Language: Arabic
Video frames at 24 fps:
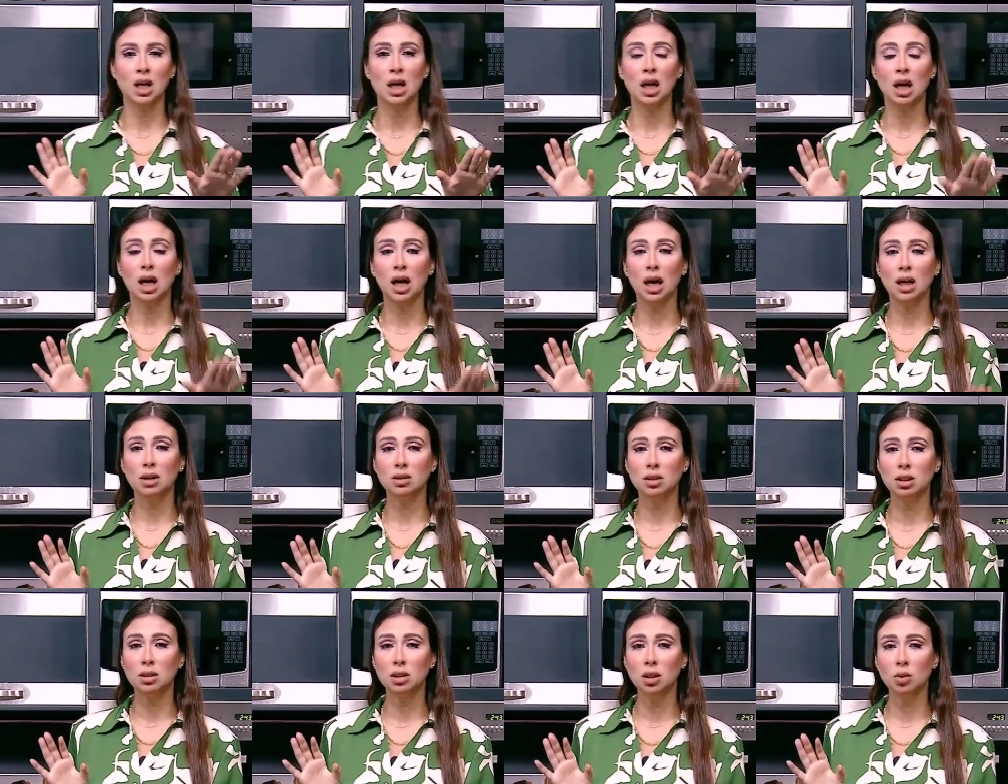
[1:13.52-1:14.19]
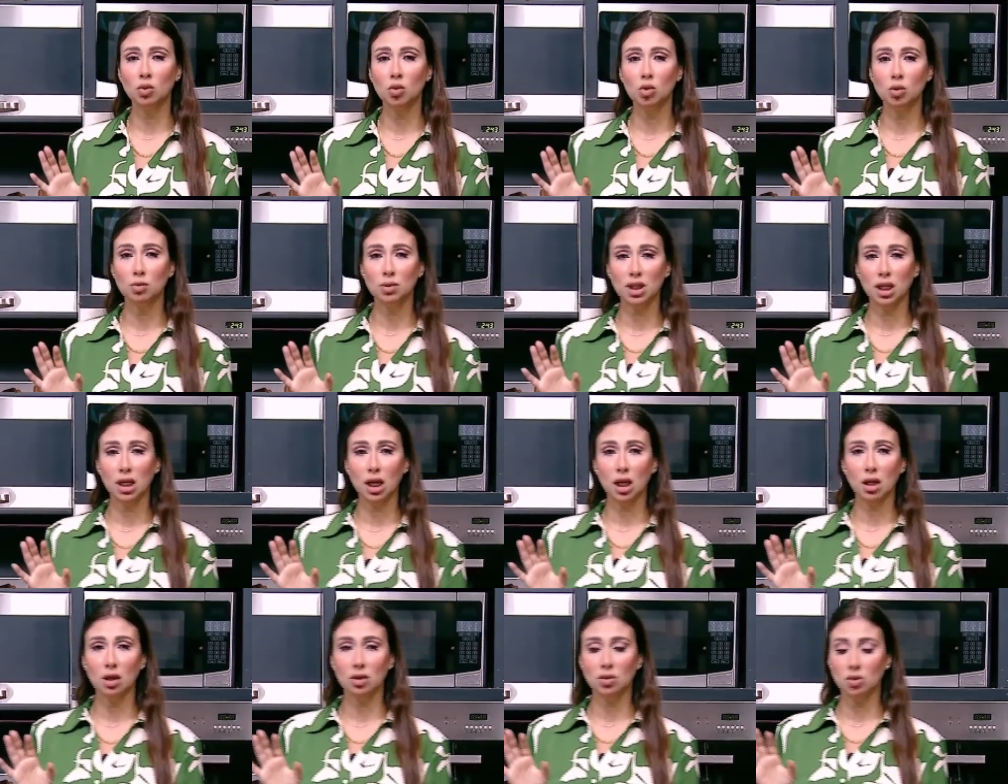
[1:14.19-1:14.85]
حطيت الوك بتاعي
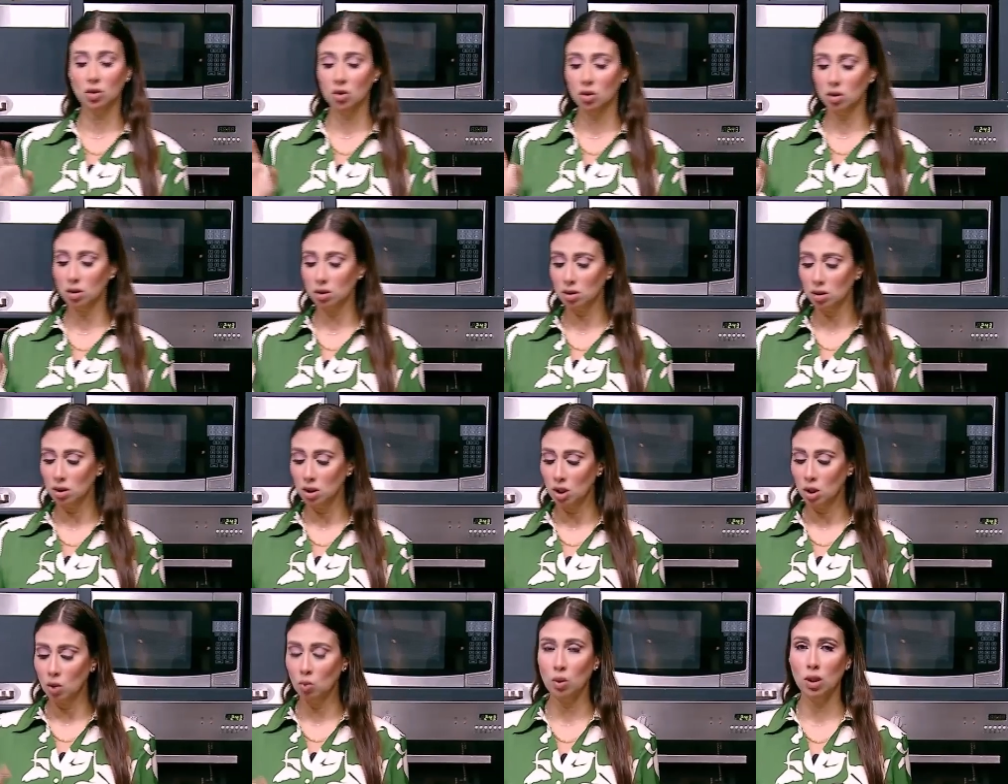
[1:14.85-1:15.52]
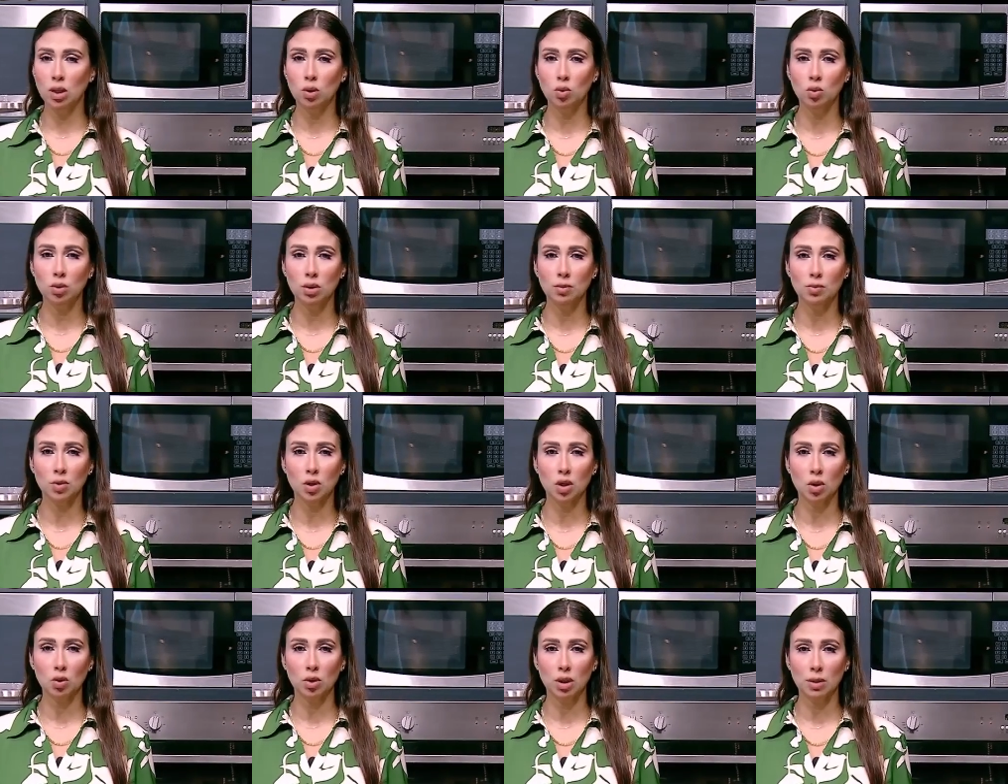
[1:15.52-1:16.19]
على النار وهنقول
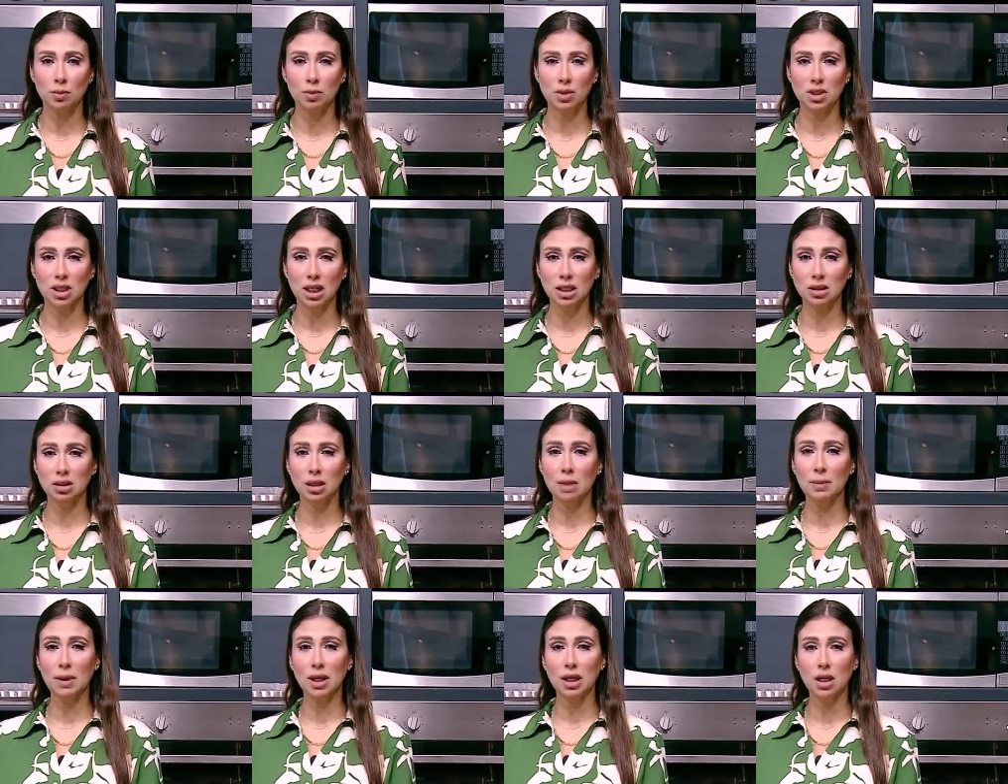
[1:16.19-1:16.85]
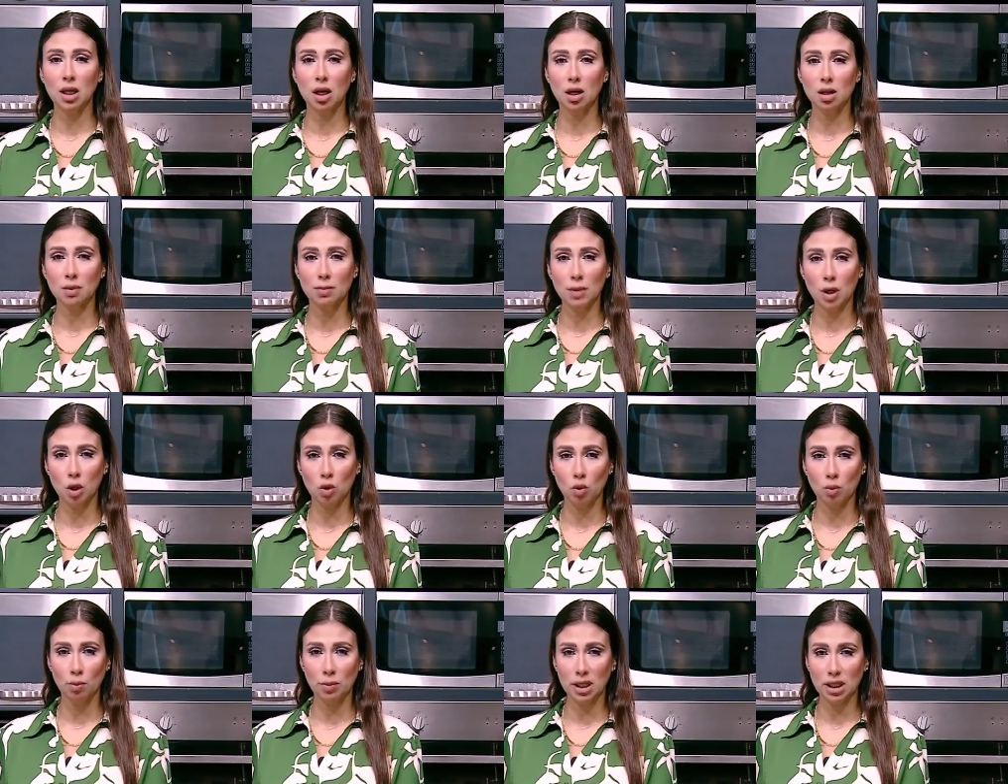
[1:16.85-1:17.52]
المكونات بتاعتنا معانا اربع
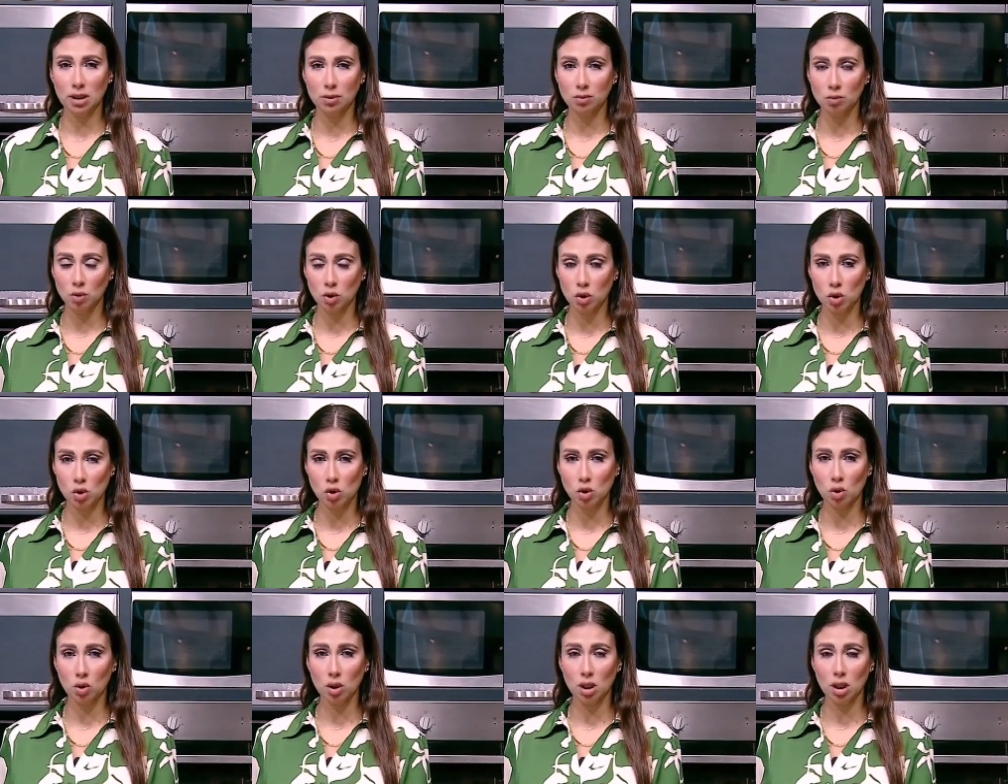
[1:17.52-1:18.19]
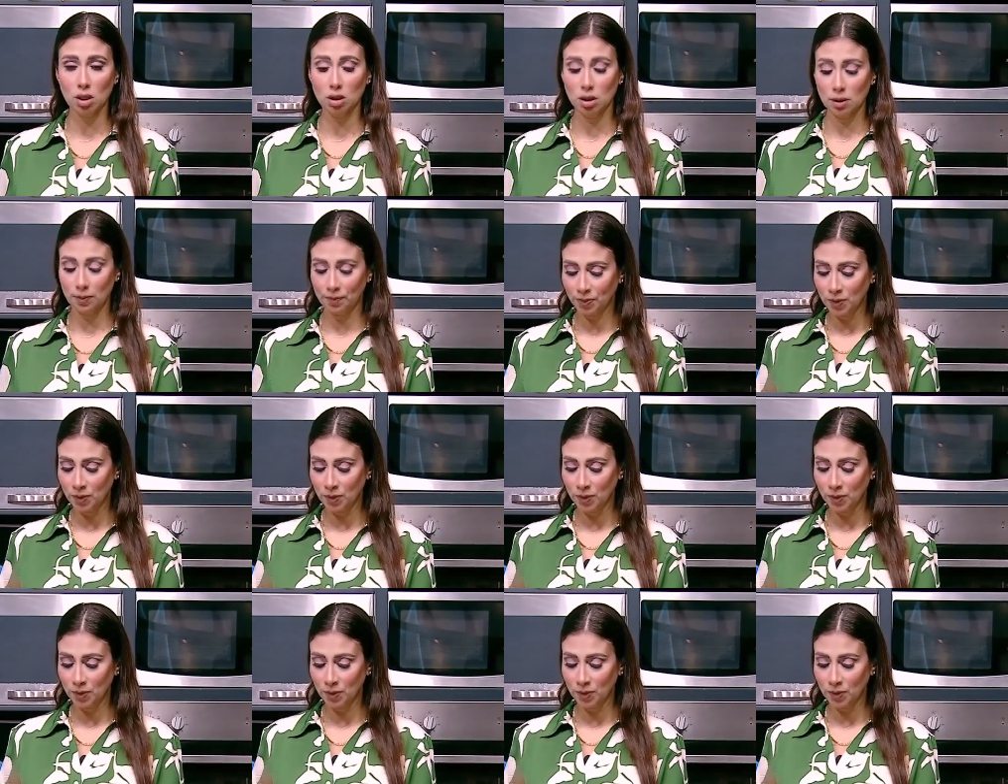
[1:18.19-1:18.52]
كوبايات من السكر